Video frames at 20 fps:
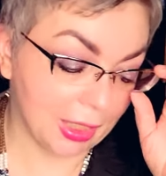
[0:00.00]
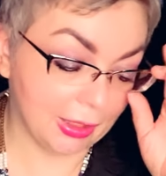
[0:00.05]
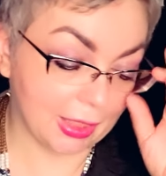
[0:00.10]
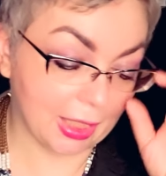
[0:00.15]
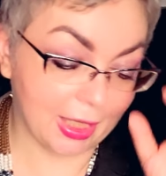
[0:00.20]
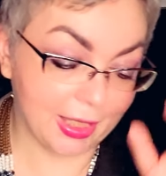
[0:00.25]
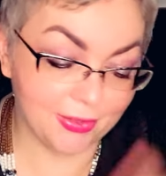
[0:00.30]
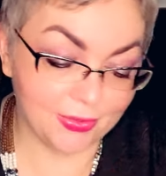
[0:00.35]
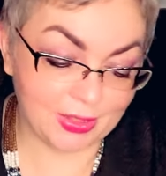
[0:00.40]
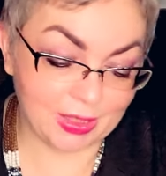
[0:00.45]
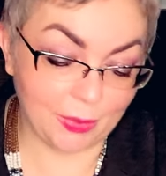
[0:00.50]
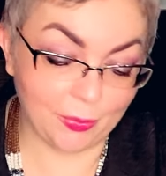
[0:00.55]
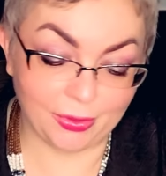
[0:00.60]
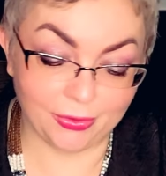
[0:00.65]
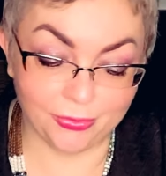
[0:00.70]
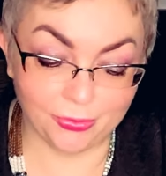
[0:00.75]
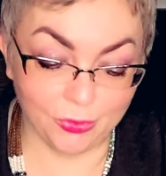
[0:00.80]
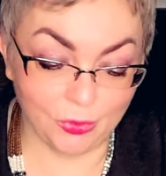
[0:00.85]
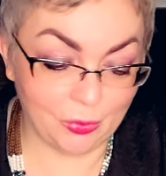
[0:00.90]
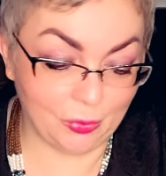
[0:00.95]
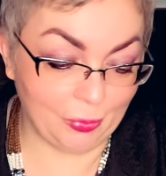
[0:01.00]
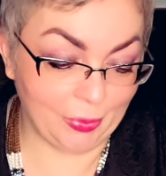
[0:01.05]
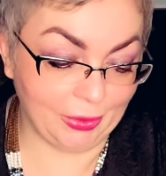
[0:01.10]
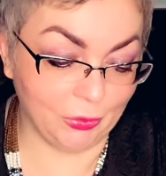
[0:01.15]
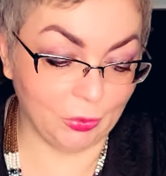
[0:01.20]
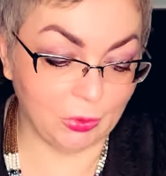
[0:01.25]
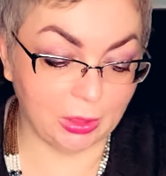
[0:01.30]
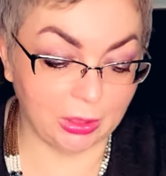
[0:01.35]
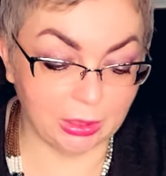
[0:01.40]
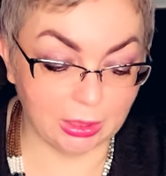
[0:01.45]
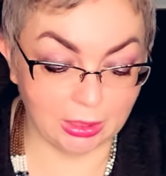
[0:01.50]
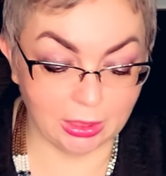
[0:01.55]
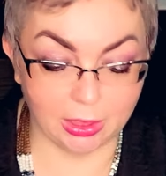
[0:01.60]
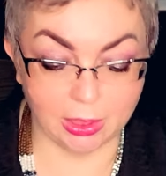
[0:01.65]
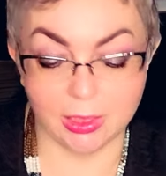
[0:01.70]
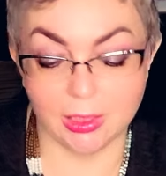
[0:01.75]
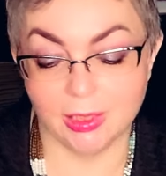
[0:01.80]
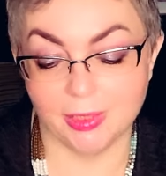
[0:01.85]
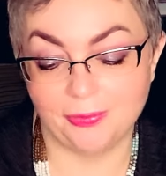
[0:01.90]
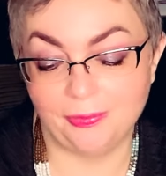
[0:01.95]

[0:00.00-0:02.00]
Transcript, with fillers: Да, и все парфюмы пойдут отдыхать.